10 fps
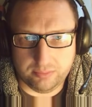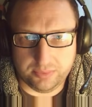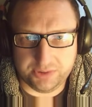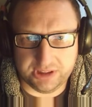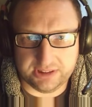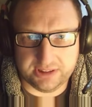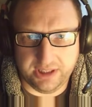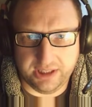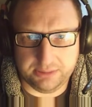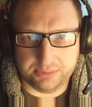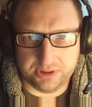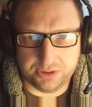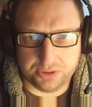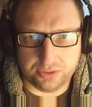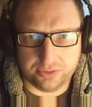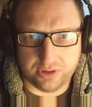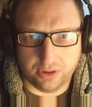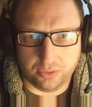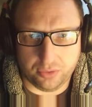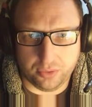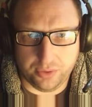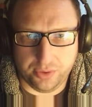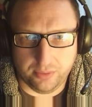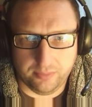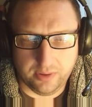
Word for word: Сейчас зарядимся, чуть-чуть в сторонку уйдем